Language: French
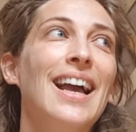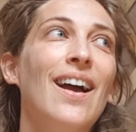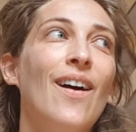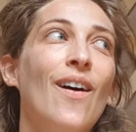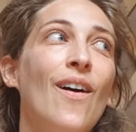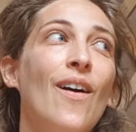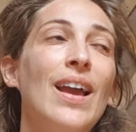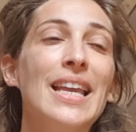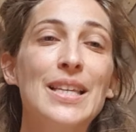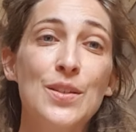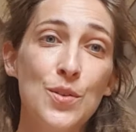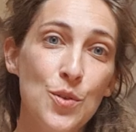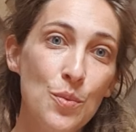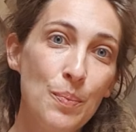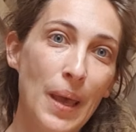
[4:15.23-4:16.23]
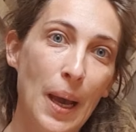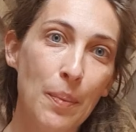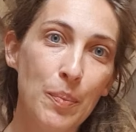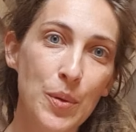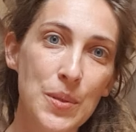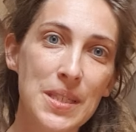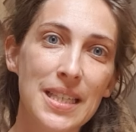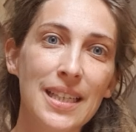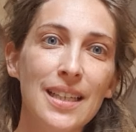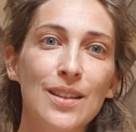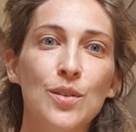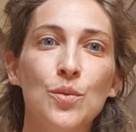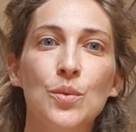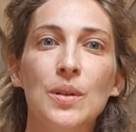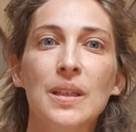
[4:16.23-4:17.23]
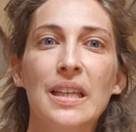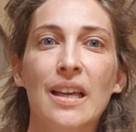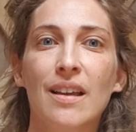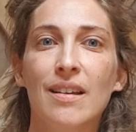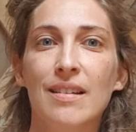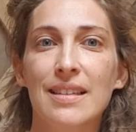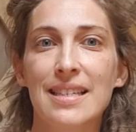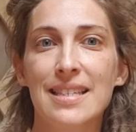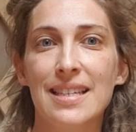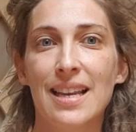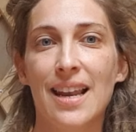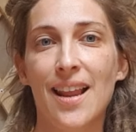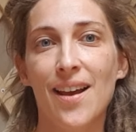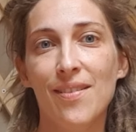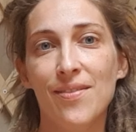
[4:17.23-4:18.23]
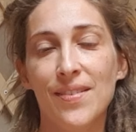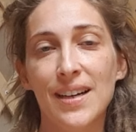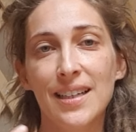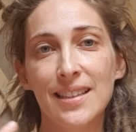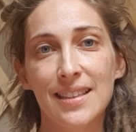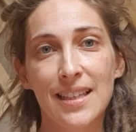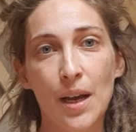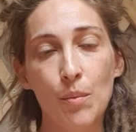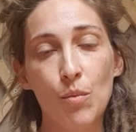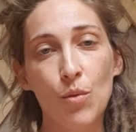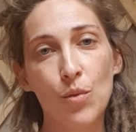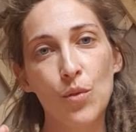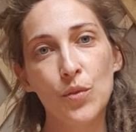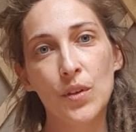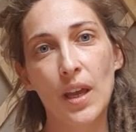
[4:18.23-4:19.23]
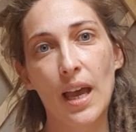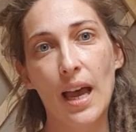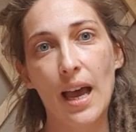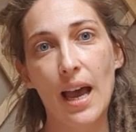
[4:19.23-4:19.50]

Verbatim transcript: euh, et superposé. Donc euh, c'est la fin d'un monde